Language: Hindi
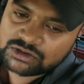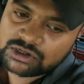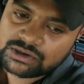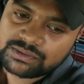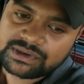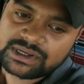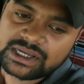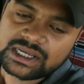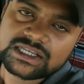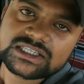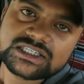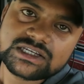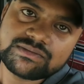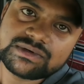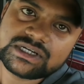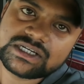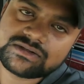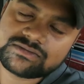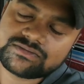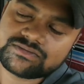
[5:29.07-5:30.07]
तो अभी है
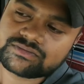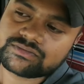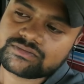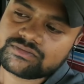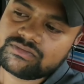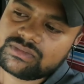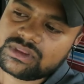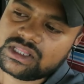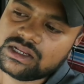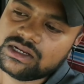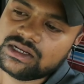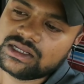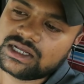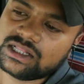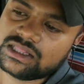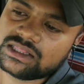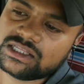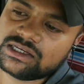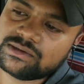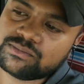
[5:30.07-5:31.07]
समय
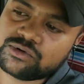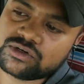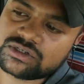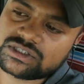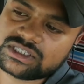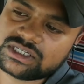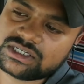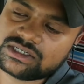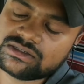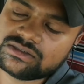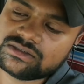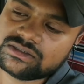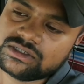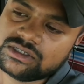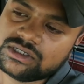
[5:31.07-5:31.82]
निकलते हैं पहुँचते हैं